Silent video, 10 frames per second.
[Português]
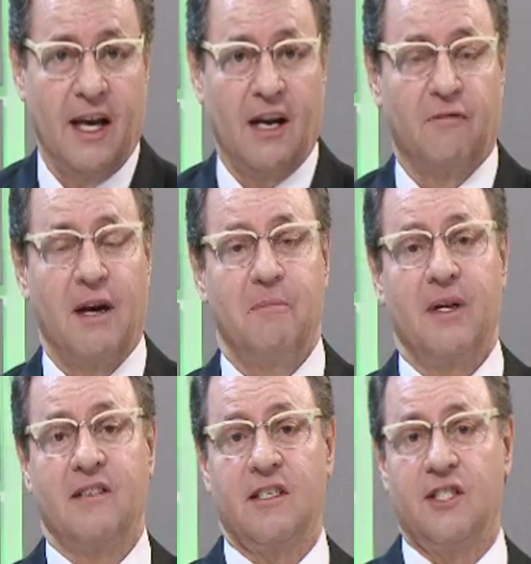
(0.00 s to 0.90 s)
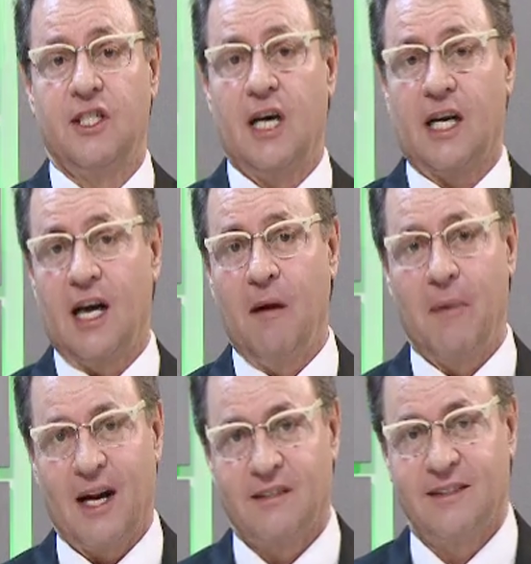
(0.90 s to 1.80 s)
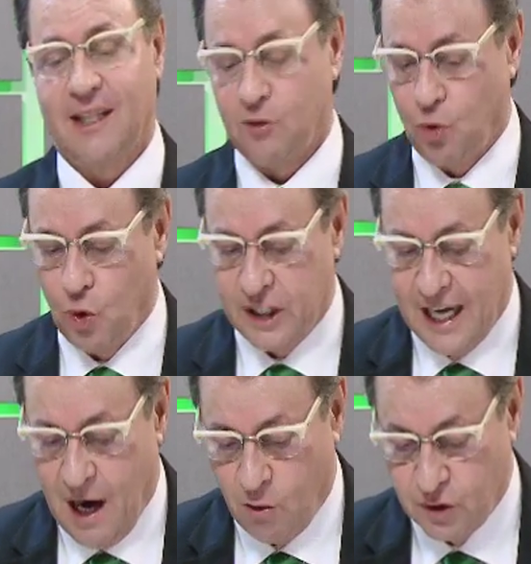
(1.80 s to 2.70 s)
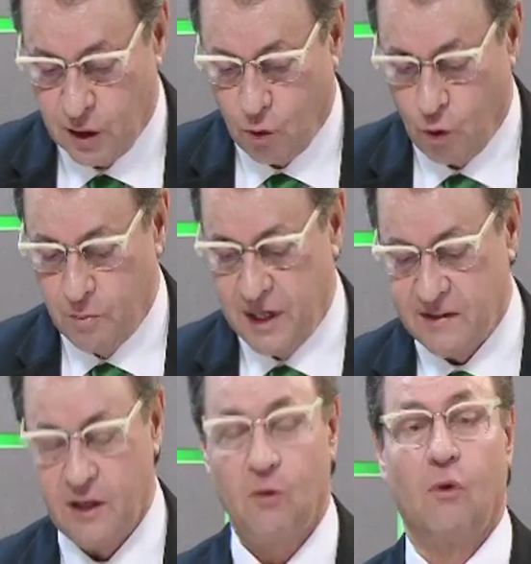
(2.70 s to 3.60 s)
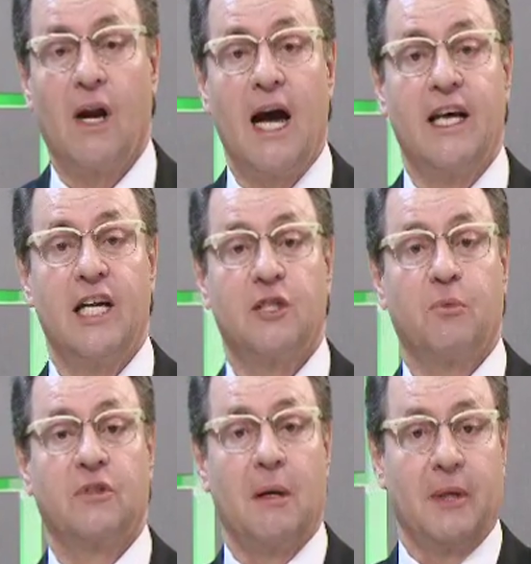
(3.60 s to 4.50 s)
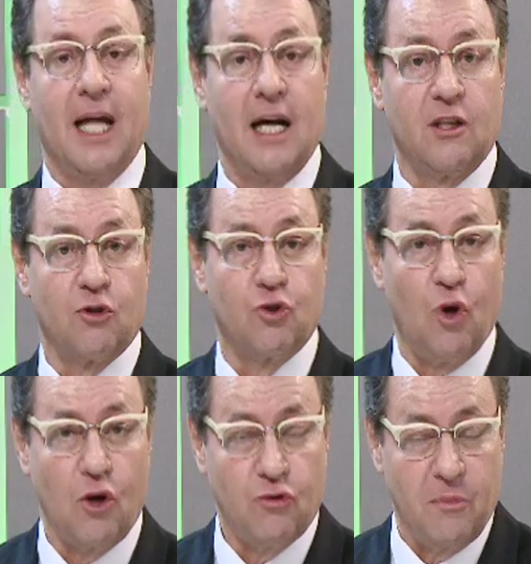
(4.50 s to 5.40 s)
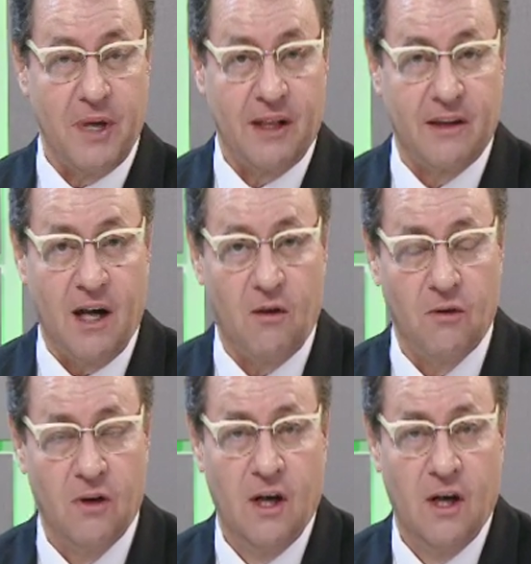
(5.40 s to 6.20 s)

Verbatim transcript: Ela vai presidir a Câmara Setorial de Economia Circular e Responsabilidade Socioambiental